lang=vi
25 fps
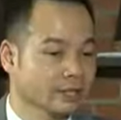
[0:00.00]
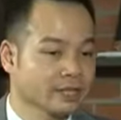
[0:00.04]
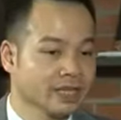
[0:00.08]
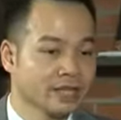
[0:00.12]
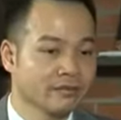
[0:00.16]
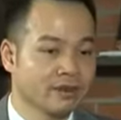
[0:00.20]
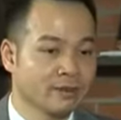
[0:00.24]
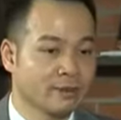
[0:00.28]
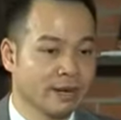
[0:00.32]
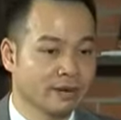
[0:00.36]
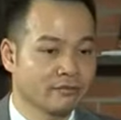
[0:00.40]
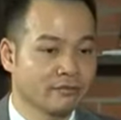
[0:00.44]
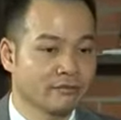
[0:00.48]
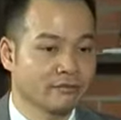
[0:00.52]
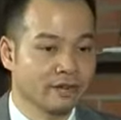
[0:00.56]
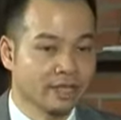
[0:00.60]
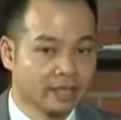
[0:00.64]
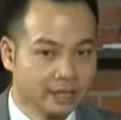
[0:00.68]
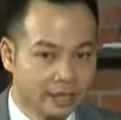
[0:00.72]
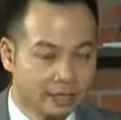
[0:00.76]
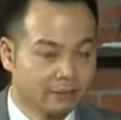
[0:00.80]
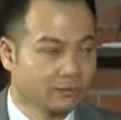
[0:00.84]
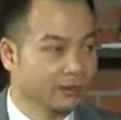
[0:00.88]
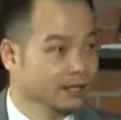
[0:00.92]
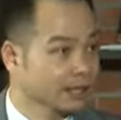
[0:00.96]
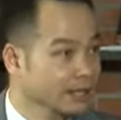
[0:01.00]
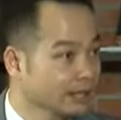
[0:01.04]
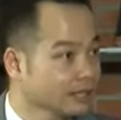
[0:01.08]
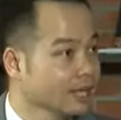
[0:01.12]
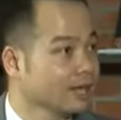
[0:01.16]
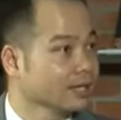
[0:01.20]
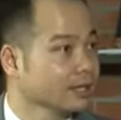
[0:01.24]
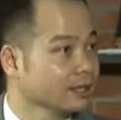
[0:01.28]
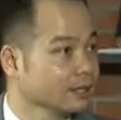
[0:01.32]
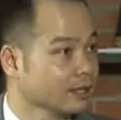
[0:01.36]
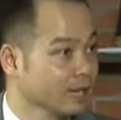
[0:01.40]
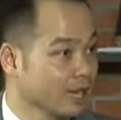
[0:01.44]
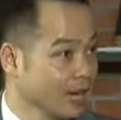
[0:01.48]
giá trị về mặt vật chất và tinh
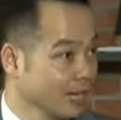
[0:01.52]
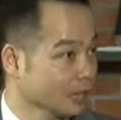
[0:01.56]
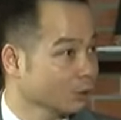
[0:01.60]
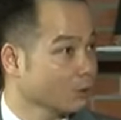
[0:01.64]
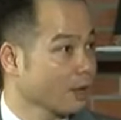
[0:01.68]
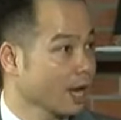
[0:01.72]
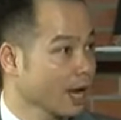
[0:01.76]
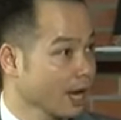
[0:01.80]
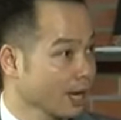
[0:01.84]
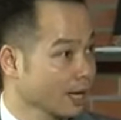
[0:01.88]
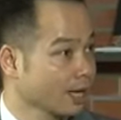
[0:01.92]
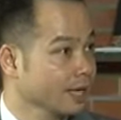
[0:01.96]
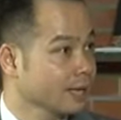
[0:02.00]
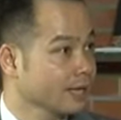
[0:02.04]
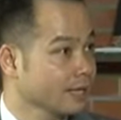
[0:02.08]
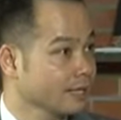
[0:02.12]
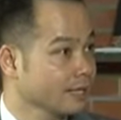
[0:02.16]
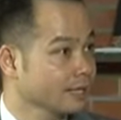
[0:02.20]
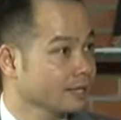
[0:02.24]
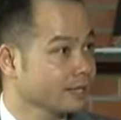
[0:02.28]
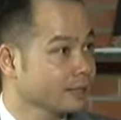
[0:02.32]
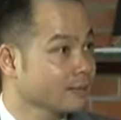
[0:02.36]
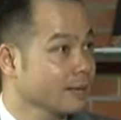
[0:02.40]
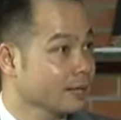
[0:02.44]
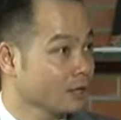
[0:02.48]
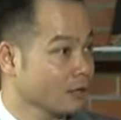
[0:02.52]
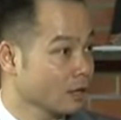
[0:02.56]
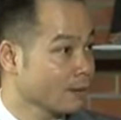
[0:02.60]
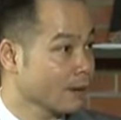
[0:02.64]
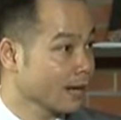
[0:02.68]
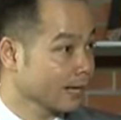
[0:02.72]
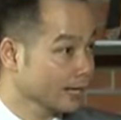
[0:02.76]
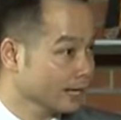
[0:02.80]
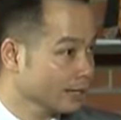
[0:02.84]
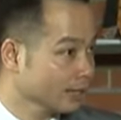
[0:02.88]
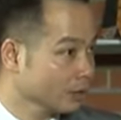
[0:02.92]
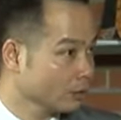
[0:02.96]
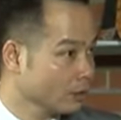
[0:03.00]
thần để lan tỏa cái sứ mệnh của các
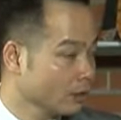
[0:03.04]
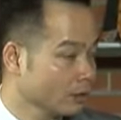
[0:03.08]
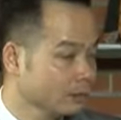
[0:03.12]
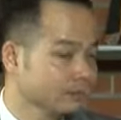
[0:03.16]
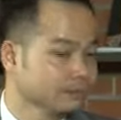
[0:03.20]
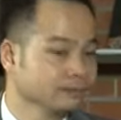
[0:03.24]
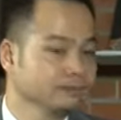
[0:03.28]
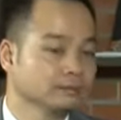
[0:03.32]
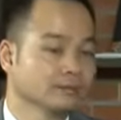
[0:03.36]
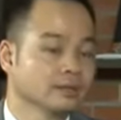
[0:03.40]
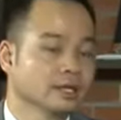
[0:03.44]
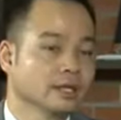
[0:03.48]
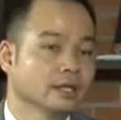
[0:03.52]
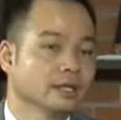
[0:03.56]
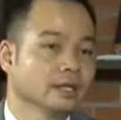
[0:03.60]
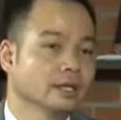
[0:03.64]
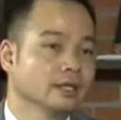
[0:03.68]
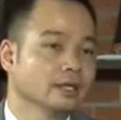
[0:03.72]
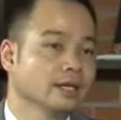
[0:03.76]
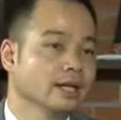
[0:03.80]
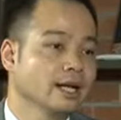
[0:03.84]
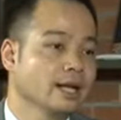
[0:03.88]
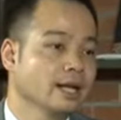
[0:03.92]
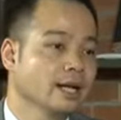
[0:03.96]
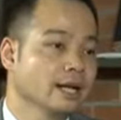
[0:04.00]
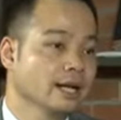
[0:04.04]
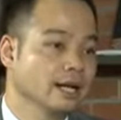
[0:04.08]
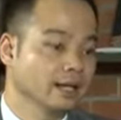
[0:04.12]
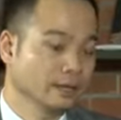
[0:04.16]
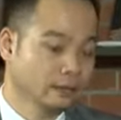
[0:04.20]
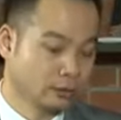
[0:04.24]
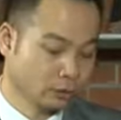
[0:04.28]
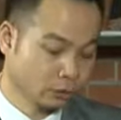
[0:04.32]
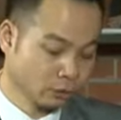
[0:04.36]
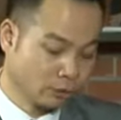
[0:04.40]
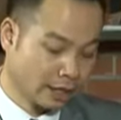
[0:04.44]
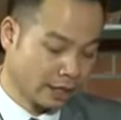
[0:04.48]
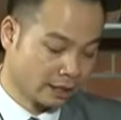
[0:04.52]
bạn đấy, đúng không? Thế nên là
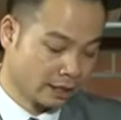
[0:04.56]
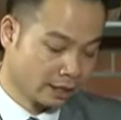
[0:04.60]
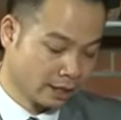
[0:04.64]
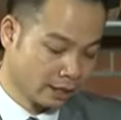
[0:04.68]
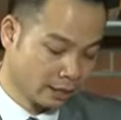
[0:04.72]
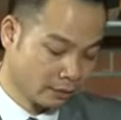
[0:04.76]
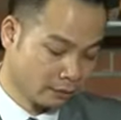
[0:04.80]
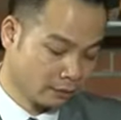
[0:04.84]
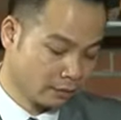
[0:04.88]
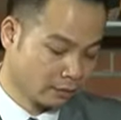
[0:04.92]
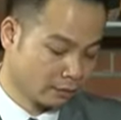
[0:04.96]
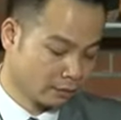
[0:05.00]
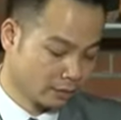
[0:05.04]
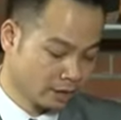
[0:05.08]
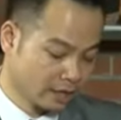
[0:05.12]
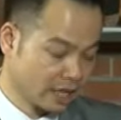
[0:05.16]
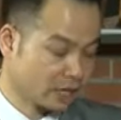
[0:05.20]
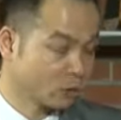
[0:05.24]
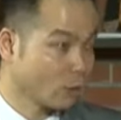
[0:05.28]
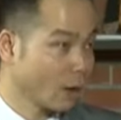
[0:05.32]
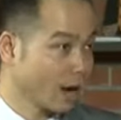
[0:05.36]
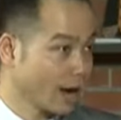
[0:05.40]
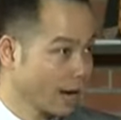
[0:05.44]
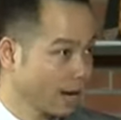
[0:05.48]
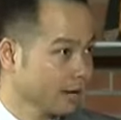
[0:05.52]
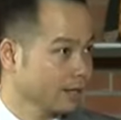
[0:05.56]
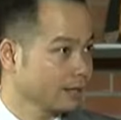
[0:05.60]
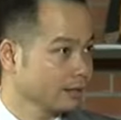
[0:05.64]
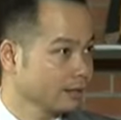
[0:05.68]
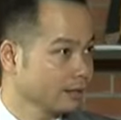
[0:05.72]
chúng tôi đặt là kết quả.